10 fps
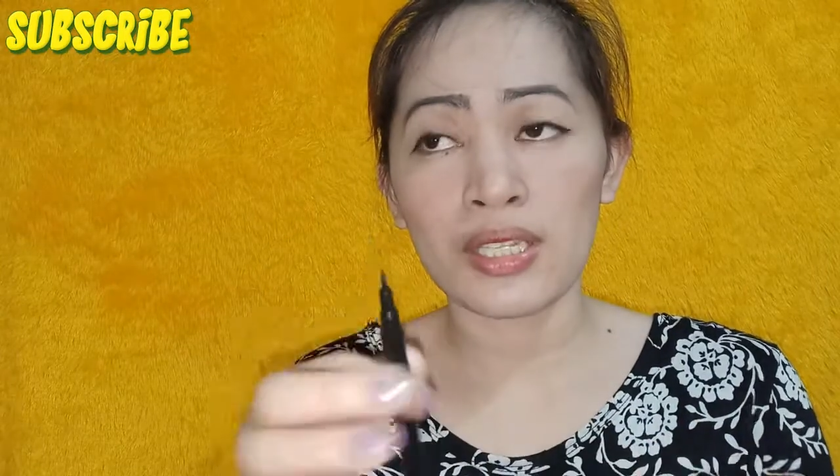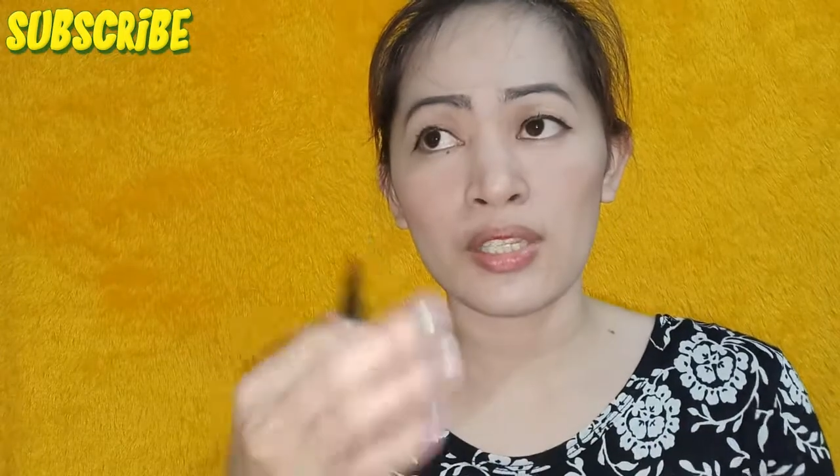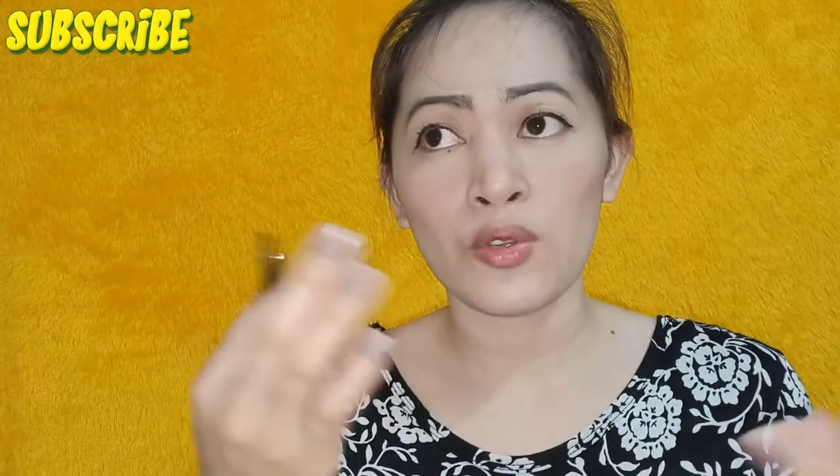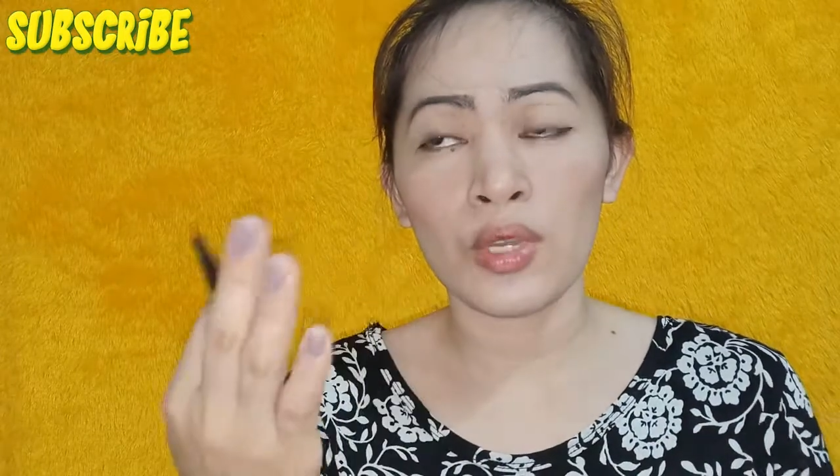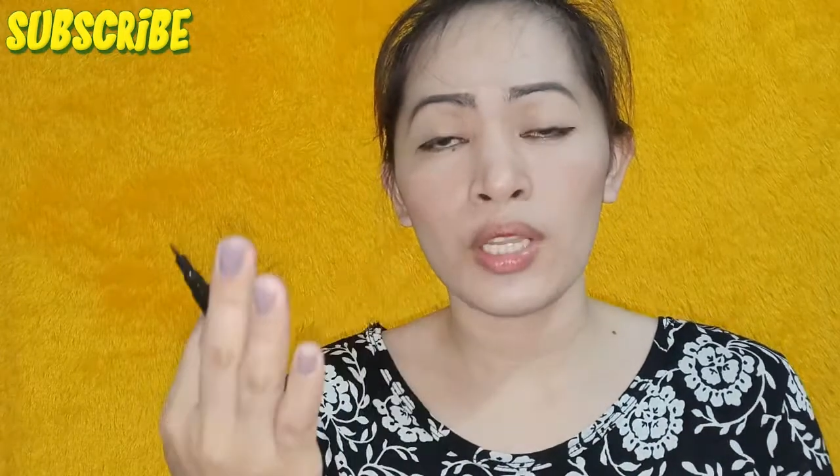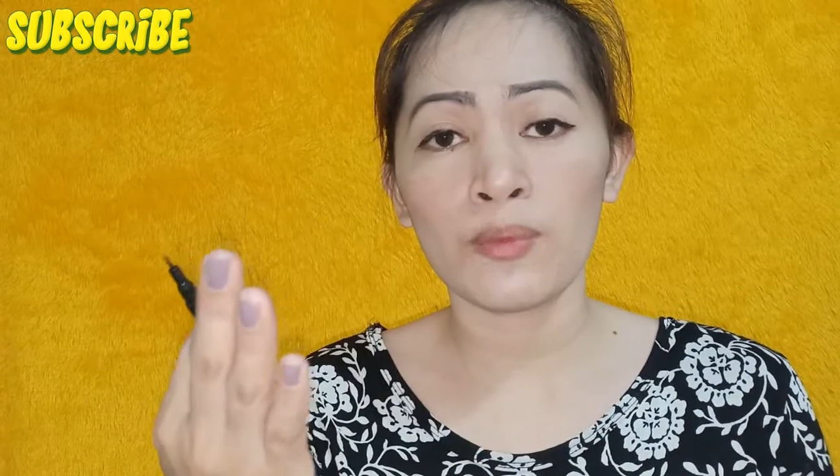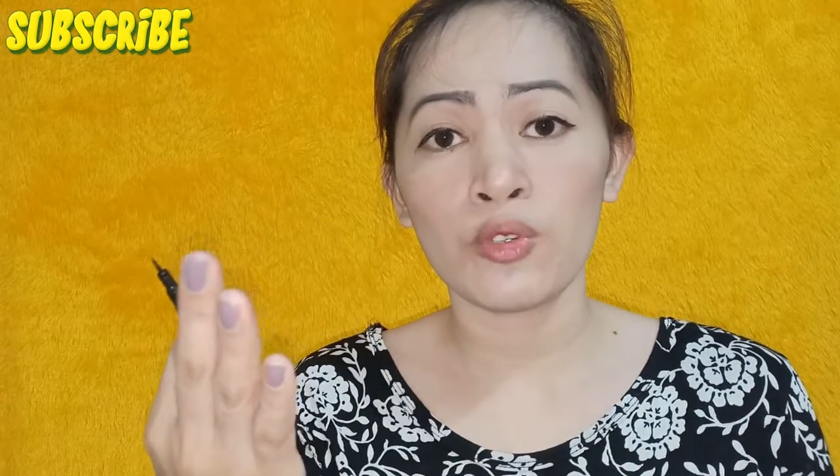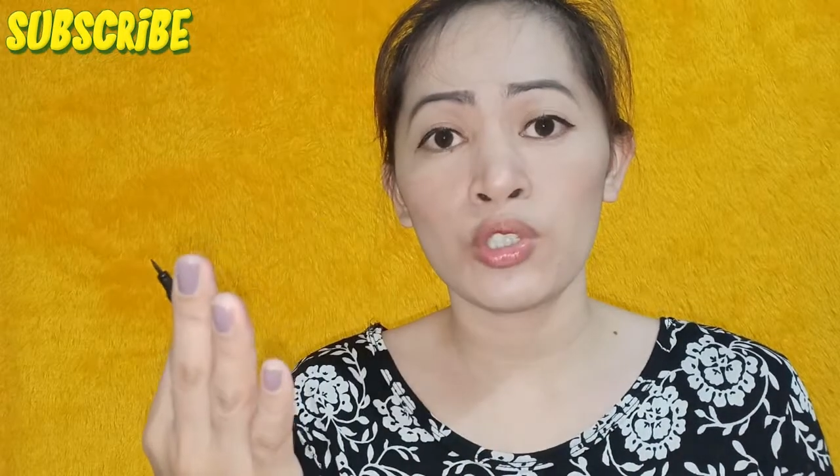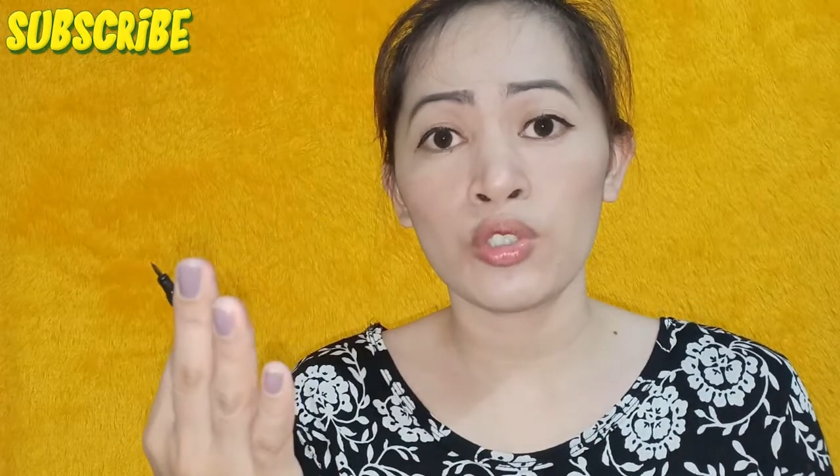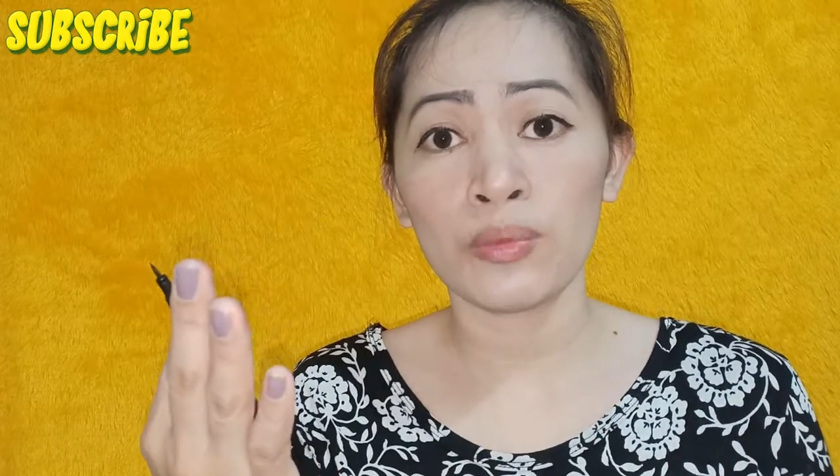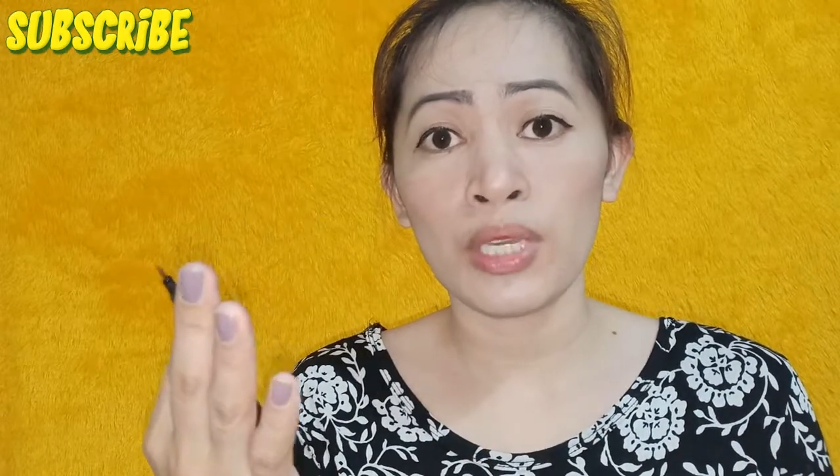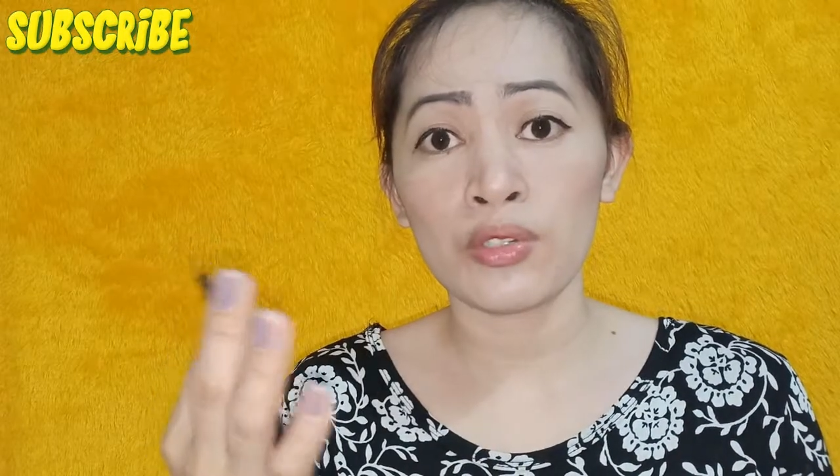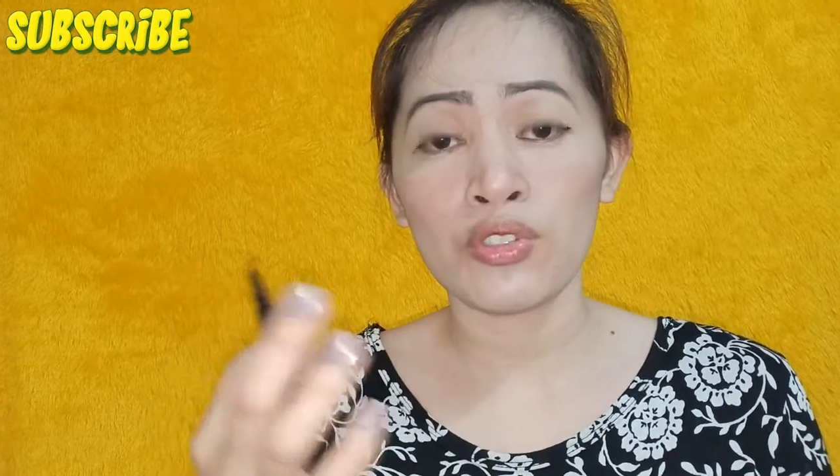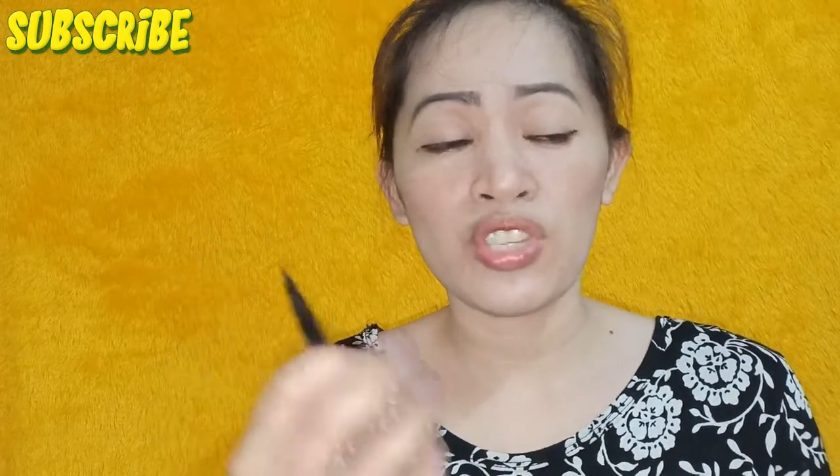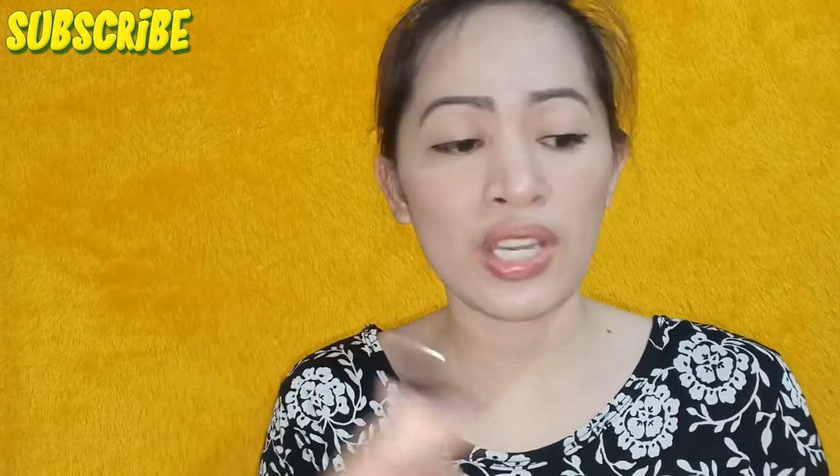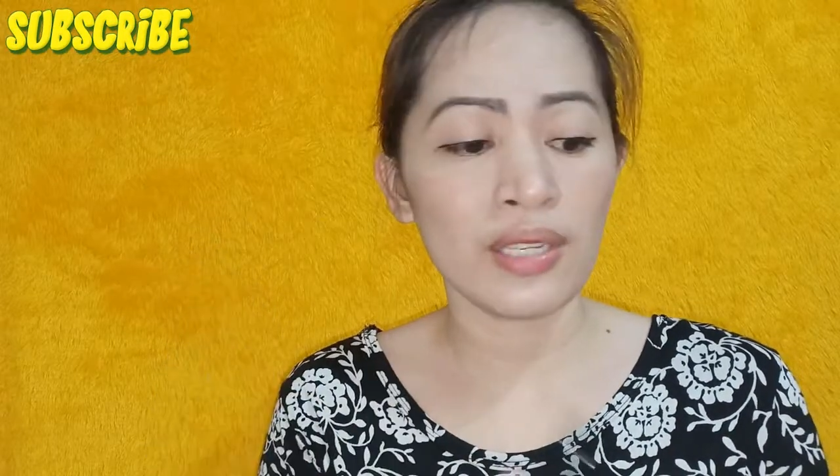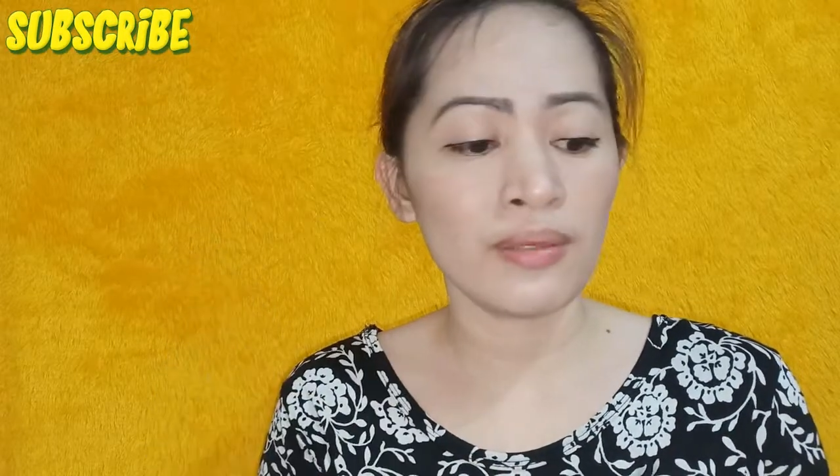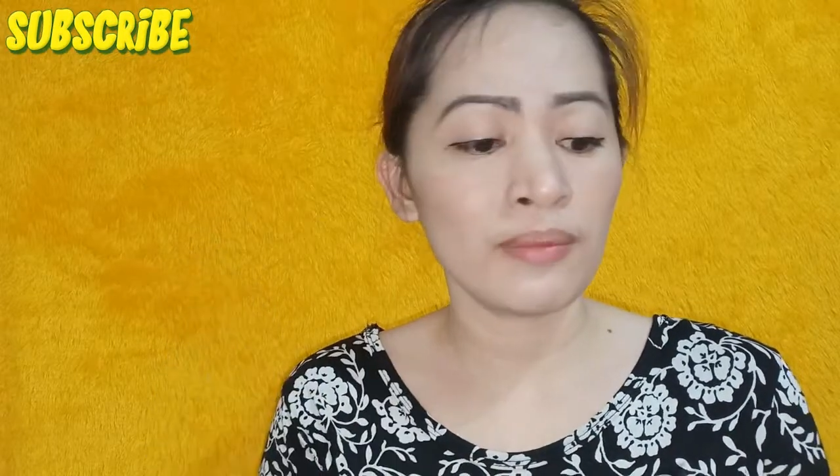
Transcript: Di ko alam kung anong meron dyan.